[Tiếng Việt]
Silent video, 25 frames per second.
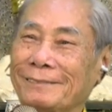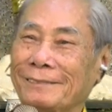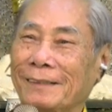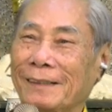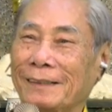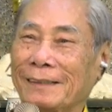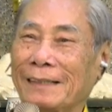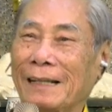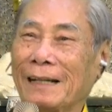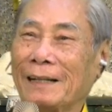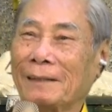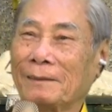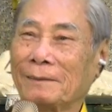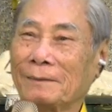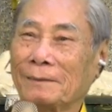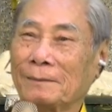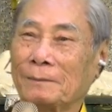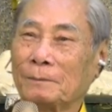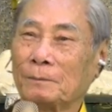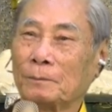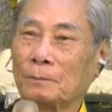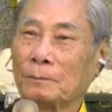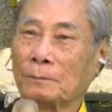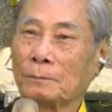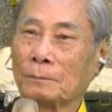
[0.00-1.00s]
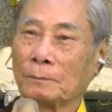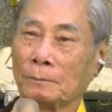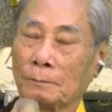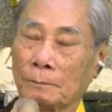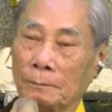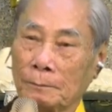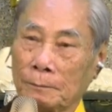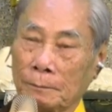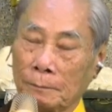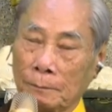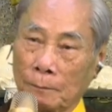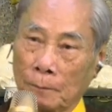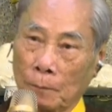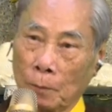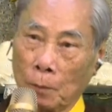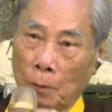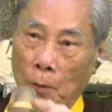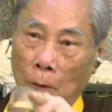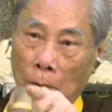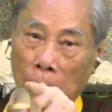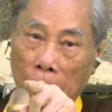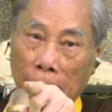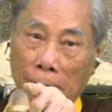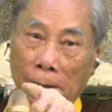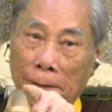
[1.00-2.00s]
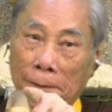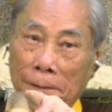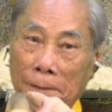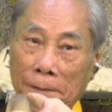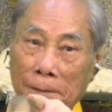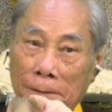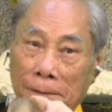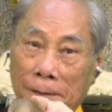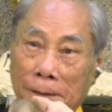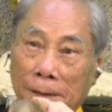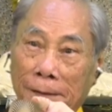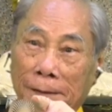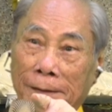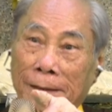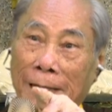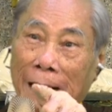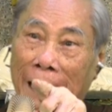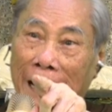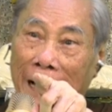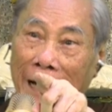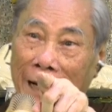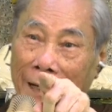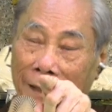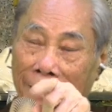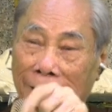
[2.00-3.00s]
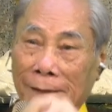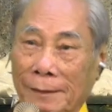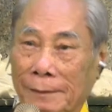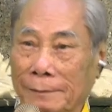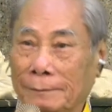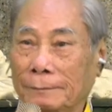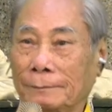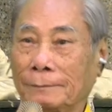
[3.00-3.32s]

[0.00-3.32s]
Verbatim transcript: Rồi sao? Còn đi nước kịch lạc đó,